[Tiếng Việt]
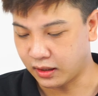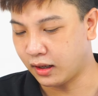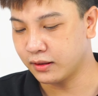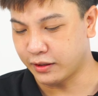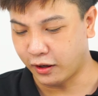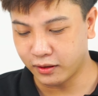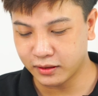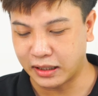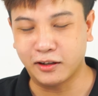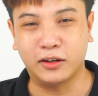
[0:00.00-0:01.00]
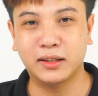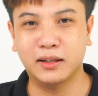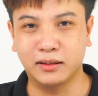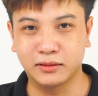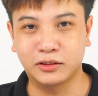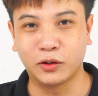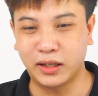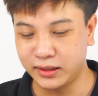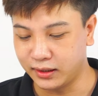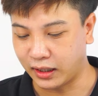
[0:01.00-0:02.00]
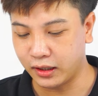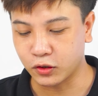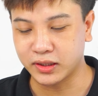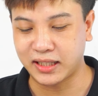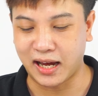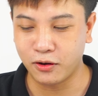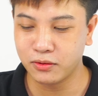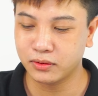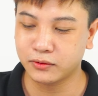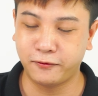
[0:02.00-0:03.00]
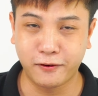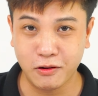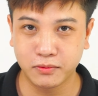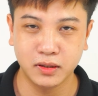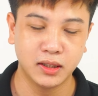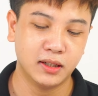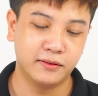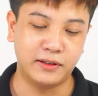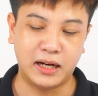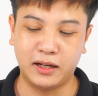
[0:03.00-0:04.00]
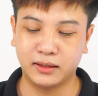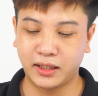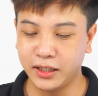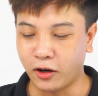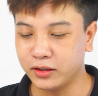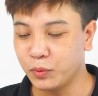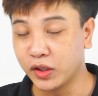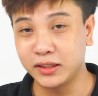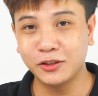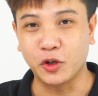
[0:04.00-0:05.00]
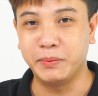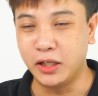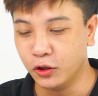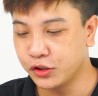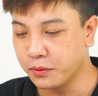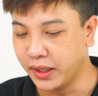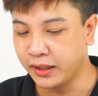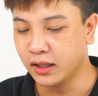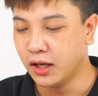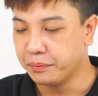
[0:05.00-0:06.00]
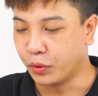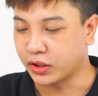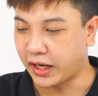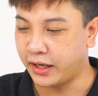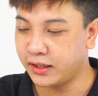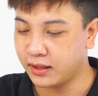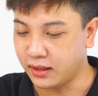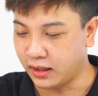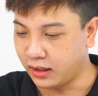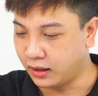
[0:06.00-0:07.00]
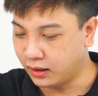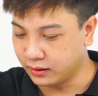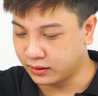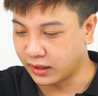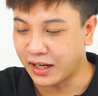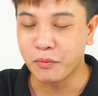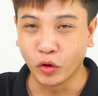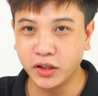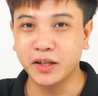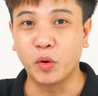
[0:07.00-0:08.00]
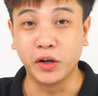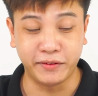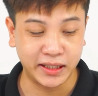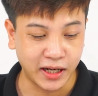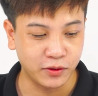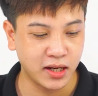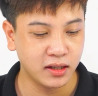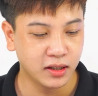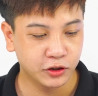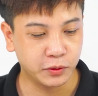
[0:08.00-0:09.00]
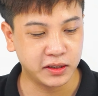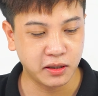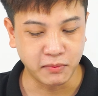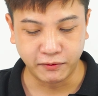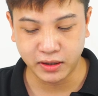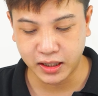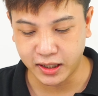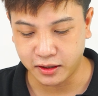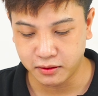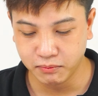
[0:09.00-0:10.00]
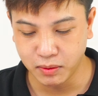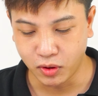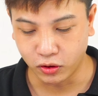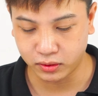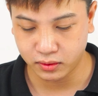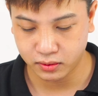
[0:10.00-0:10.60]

Đó, nó đã nói là tôi đã nhìn thấy con cáo fox. Và khi đó thì mọi người sẽ chuẩn bị luôn cho mình một cái giấy A4 nữa để mọi người vẽ theo nhá. Chúng ta sẽ bấm vào đây, bước 1.